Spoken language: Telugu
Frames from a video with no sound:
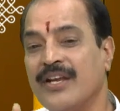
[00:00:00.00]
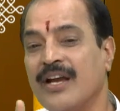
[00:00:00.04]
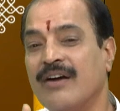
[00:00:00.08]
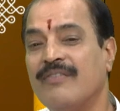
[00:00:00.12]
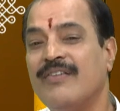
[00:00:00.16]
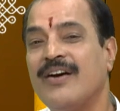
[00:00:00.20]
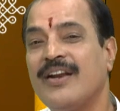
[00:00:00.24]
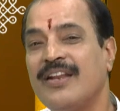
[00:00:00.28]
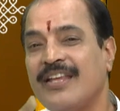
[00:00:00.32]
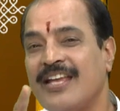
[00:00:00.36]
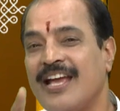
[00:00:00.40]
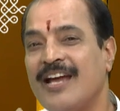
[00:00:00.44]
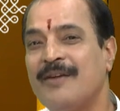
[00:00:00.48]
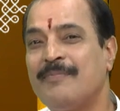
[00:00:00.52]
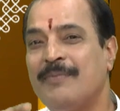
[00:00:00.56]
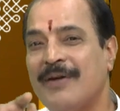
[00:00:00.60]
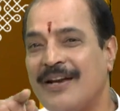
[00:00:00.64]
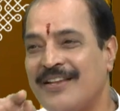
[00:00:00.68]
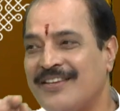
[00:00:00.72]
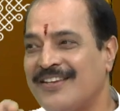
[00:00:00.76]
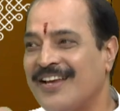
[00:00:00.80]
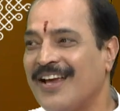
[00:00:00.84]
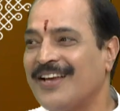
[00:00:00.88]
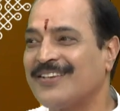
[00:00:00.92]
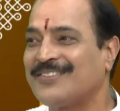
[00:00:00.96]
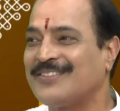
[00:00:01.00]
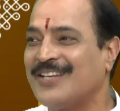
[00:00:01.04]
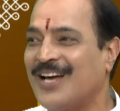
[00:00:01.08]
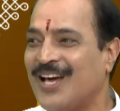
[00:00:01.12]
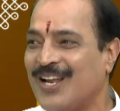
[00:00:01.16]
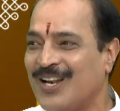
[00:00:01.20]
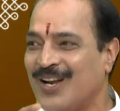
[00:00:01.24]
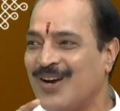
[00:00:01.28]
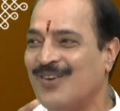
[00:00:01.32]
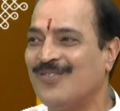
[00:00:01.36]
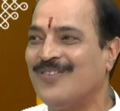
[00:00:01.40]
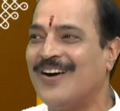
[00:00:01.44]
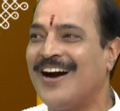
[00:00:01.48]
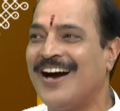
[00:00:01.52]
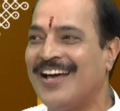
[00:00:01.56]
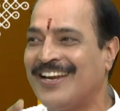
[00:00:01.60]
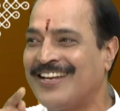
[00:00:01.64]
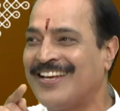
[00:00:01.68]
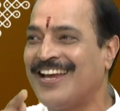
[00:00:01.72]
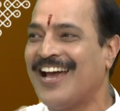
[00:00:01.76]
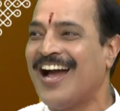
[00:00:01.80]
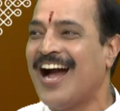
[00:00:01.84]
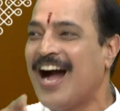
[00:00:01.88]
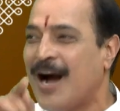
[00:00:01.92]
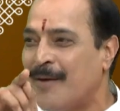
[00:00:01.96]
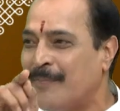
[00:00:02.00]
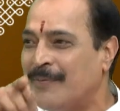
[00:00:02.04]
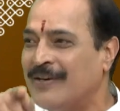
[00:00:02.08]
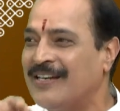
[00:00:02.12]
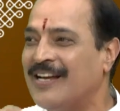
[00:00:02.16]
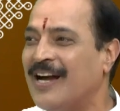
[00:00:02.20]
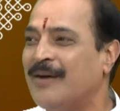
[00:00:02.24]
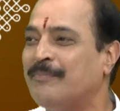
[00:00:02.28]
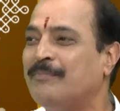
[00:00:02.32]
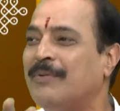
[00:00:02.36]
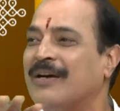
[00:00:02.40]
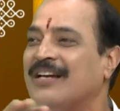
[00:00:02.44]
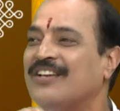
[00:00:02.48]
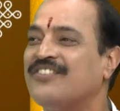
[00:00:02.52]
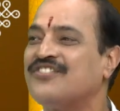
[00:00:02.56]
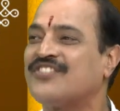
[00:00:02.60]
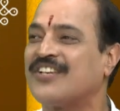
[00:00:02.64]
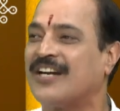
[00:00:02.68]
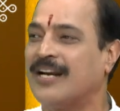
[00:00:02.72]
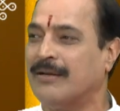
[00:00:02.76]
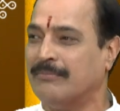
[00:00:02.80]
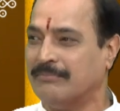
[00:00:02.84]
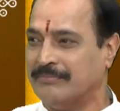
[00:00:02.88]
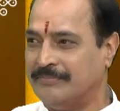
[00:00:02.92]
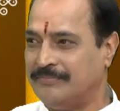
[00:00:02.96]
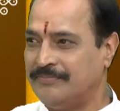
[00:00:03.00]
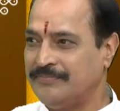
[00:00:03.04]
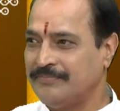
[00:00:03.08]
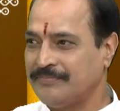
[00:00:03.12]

ఎవరు ఏ పని చేస్తారో వారికి ఆ పని అప్పగించడం